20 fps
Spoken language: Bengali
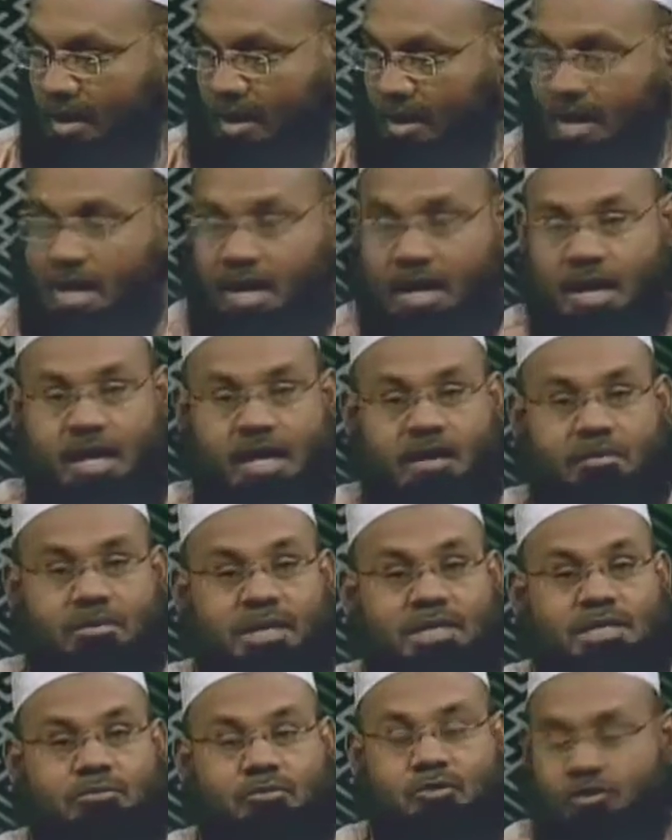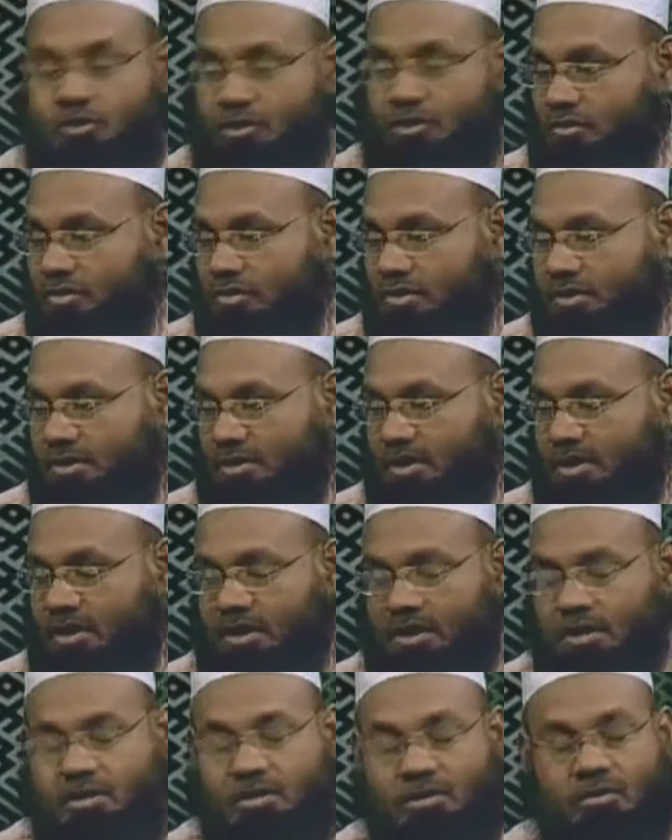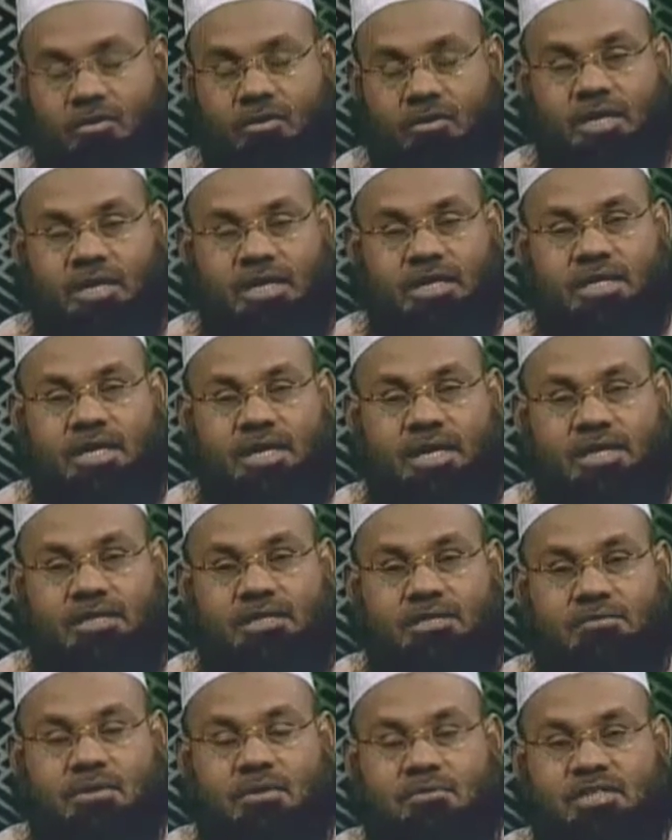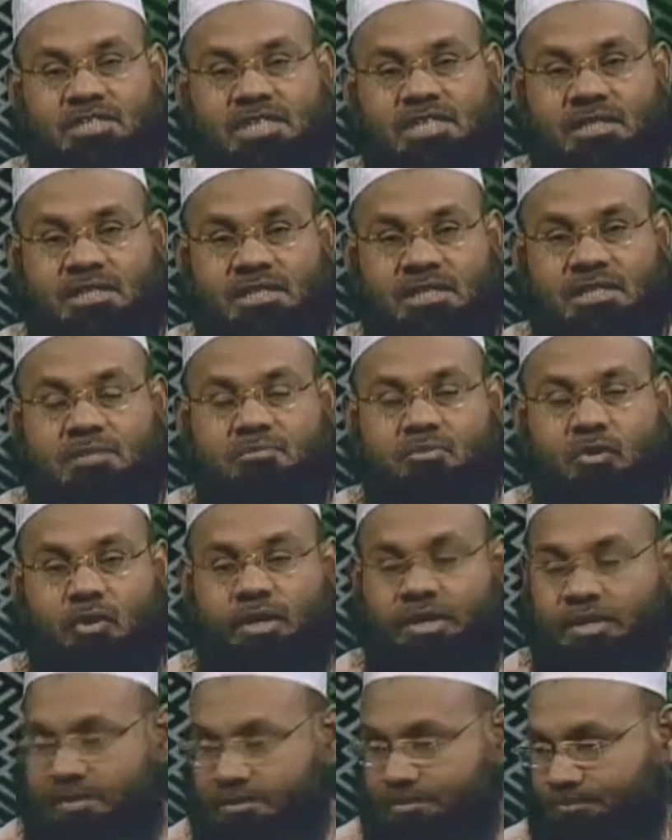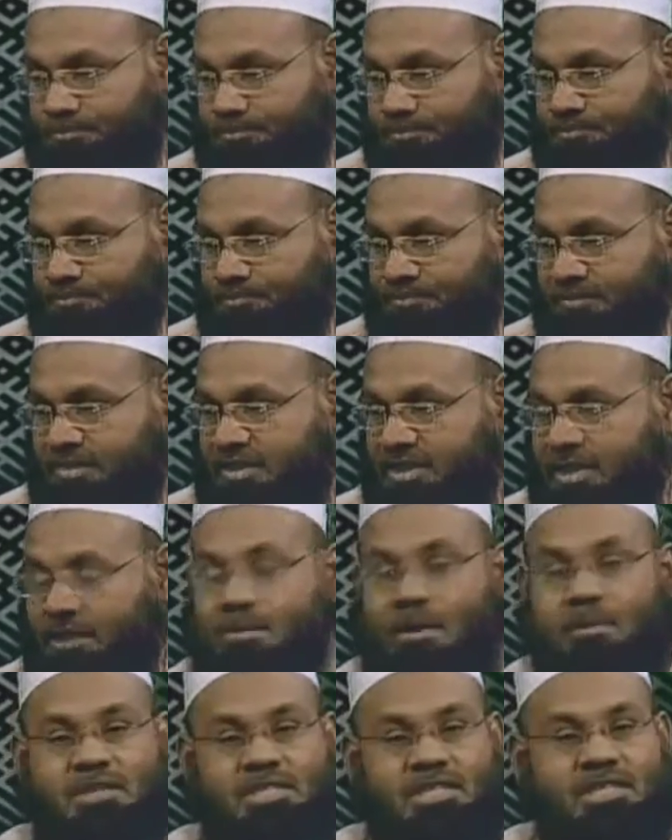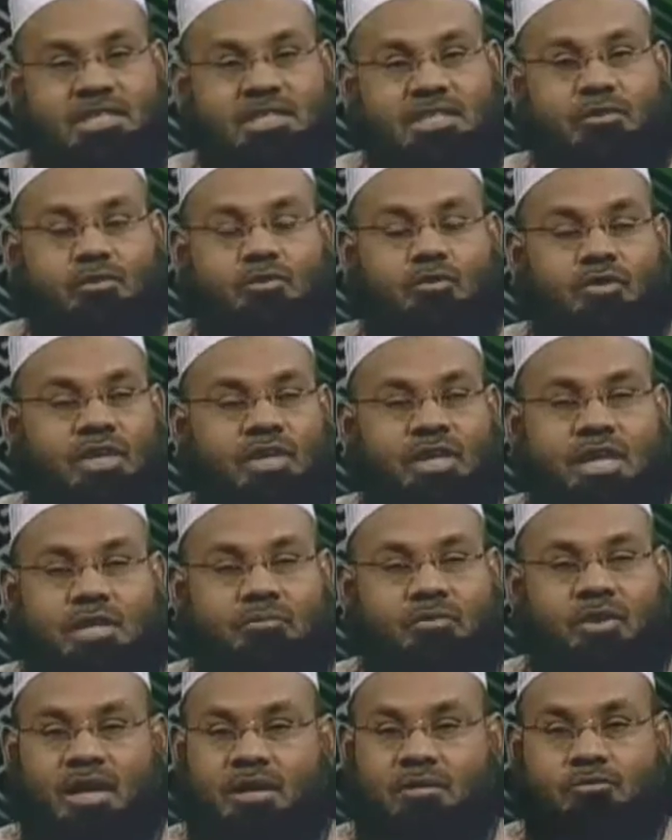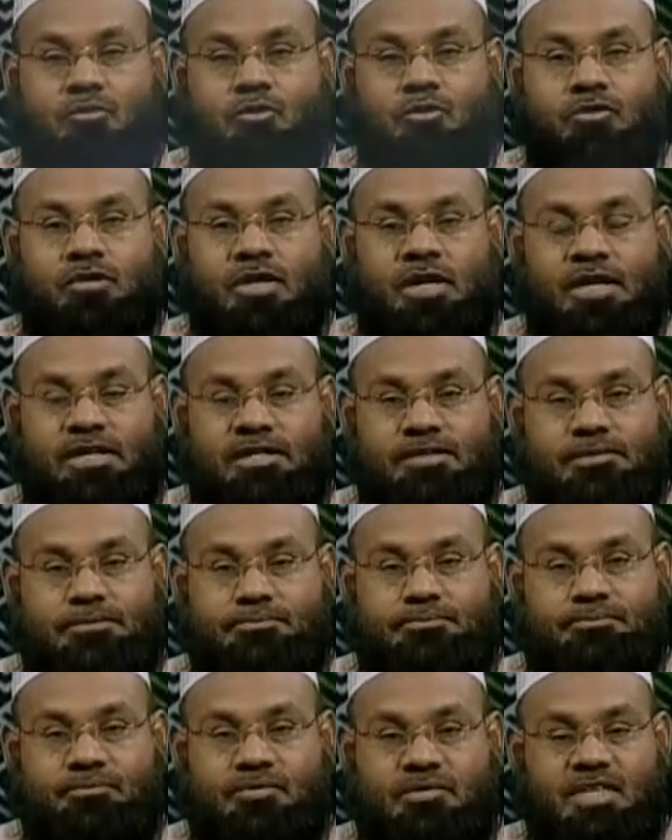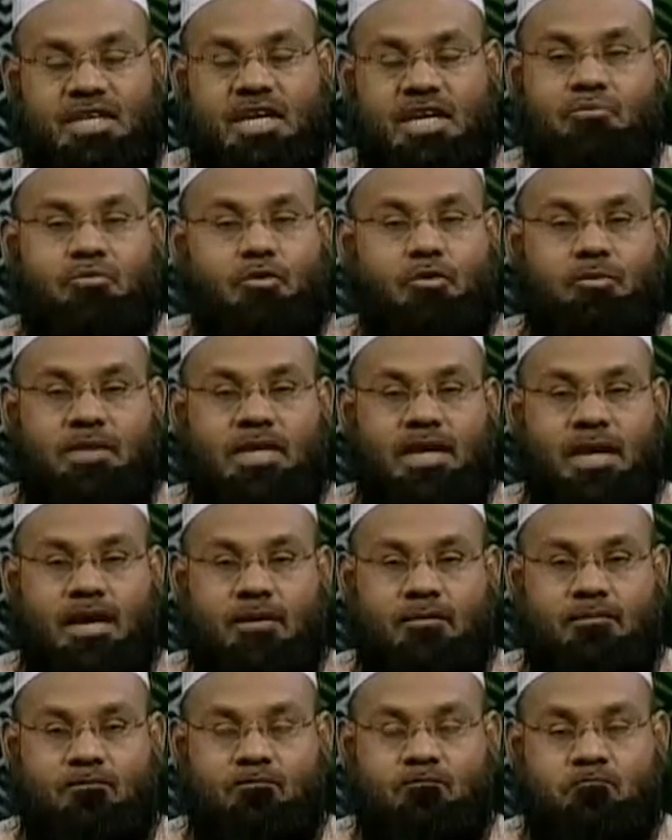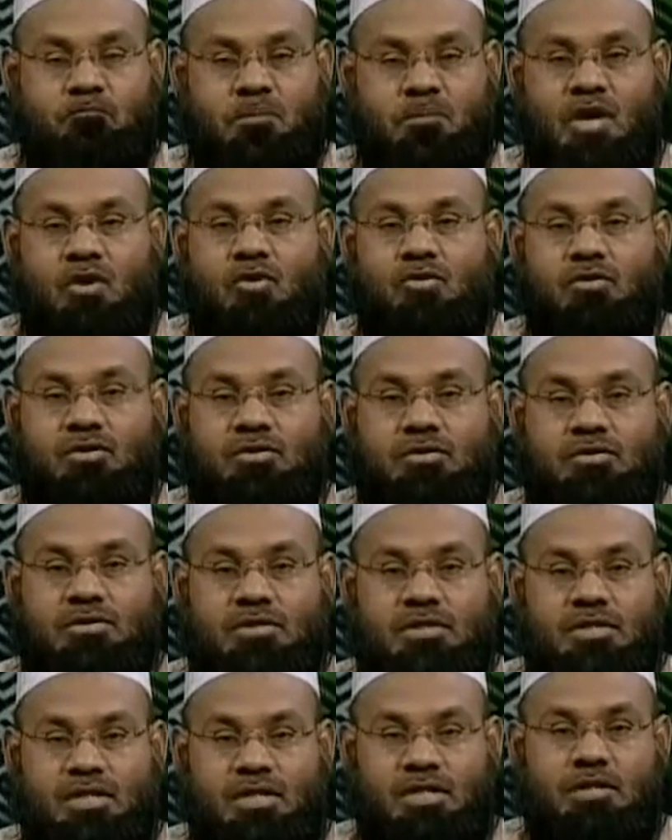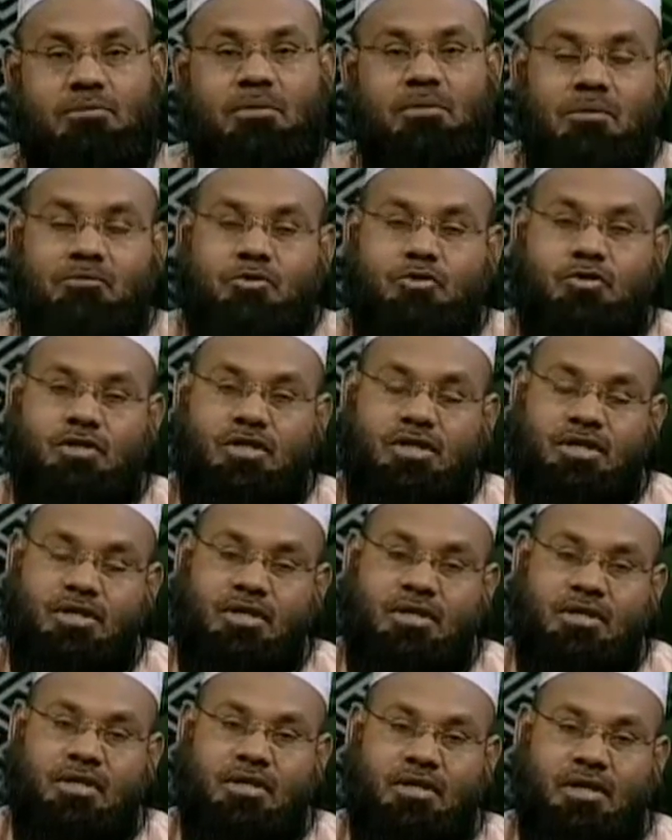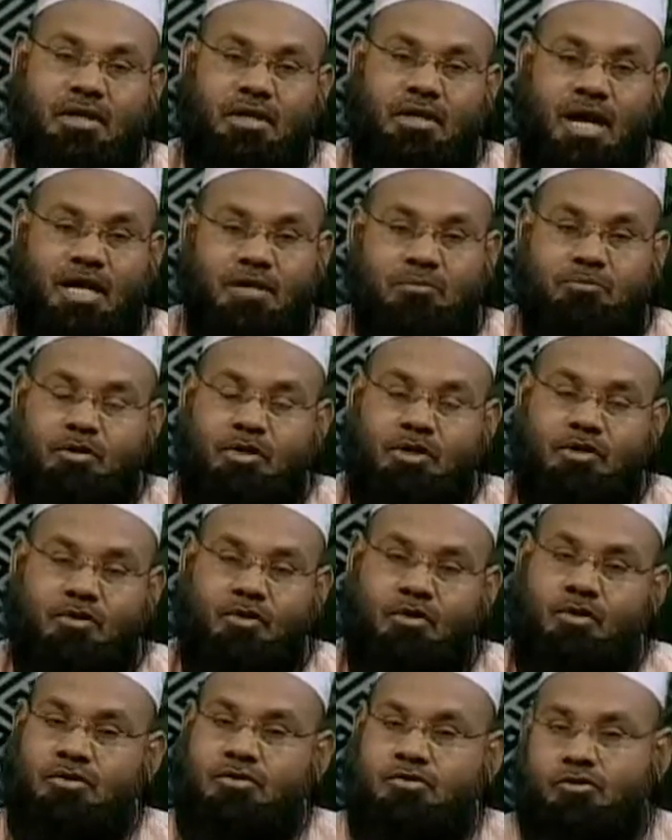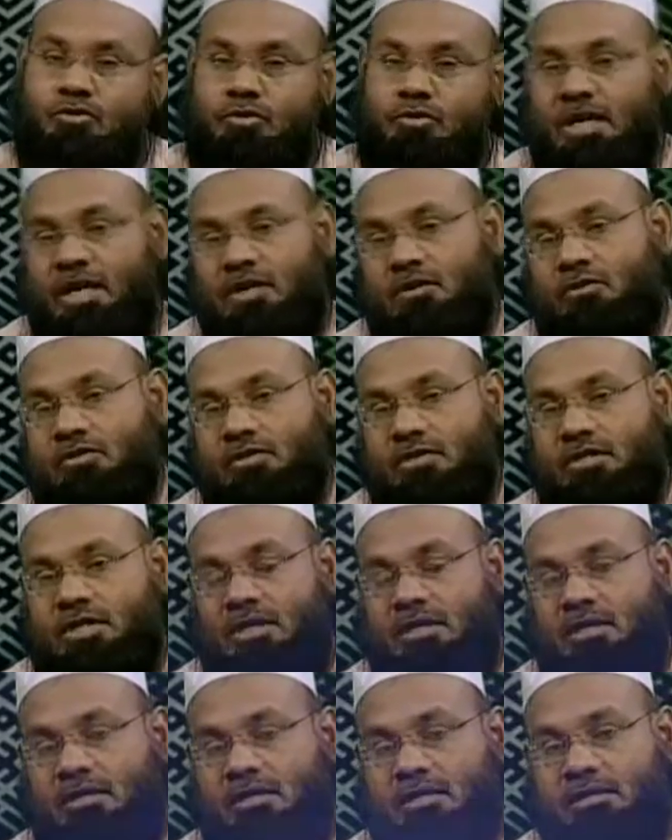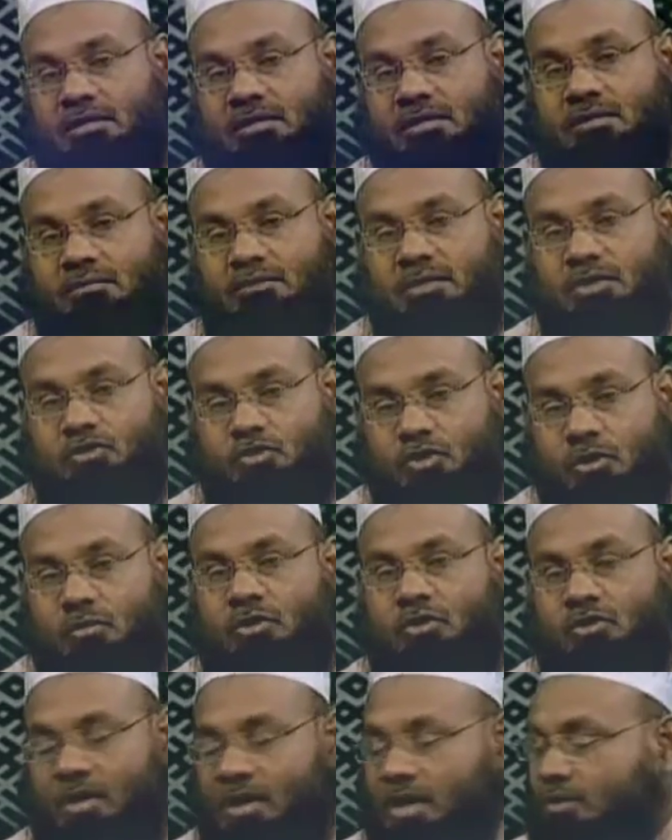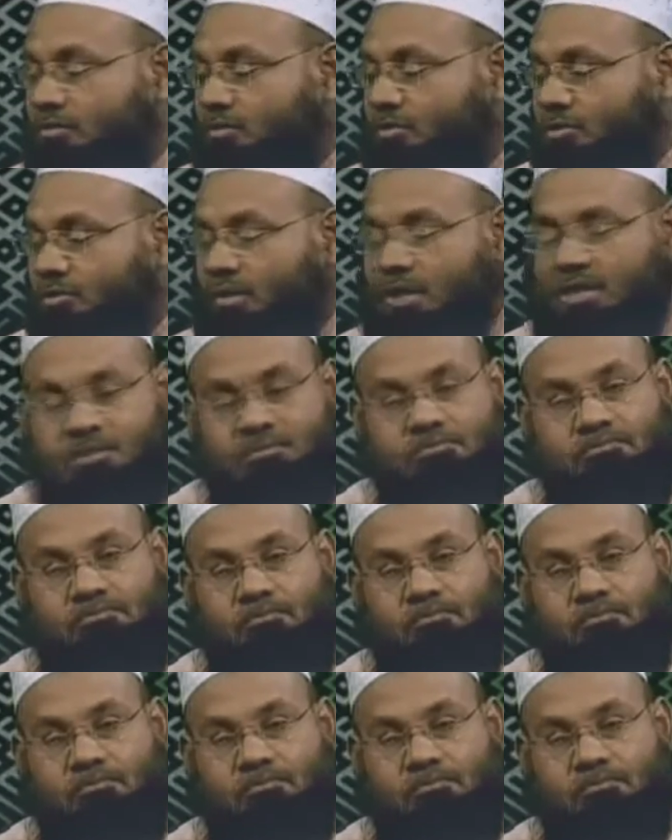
হ্যাঁ এ ভাই যে প্রশ্নটি করেছেন যে অনেকে দেখেন যে ইমামের সাথে সাথে পড়েন ইমামের সাথে সাথে কোনো কেরাত পড়ার বৈধতা নেই কেরাত পড়বে না কারণ ইমাম যদি কেরাত পড়ে তখন শোনাটাই হচ্ছে মানে শ্রবণ করাটা হচ্ছে ওয়াজিব